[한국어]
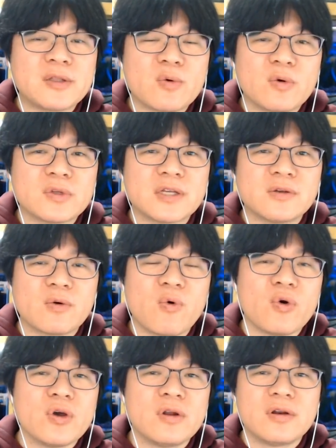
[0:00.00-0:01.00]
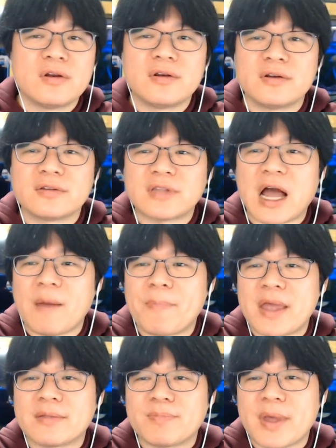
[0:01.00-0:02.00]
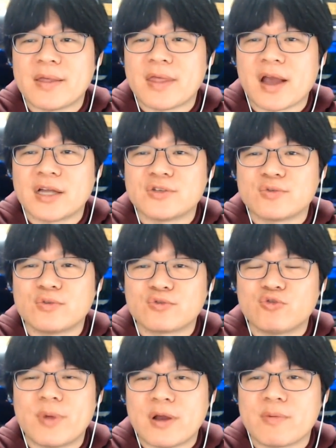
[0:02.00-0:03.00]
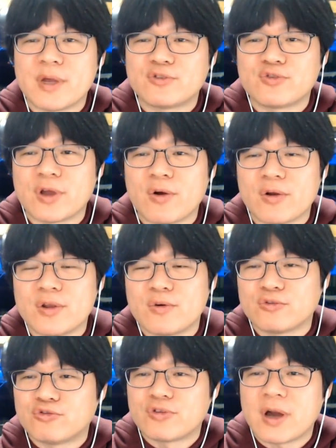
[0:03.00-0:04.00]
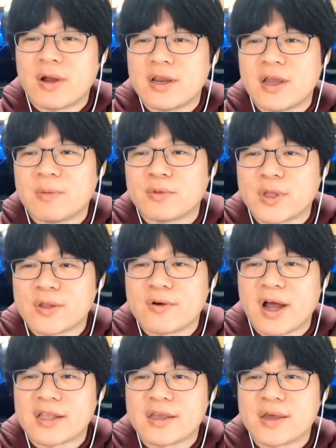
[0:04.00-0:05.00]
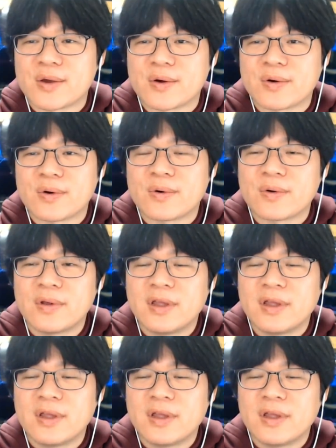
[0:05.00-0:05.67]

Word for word: 꽂아서 고열 다 빼, 빼내가지고 수백억 매출액 올리고 주가 관리하면 되는 거 아니에요.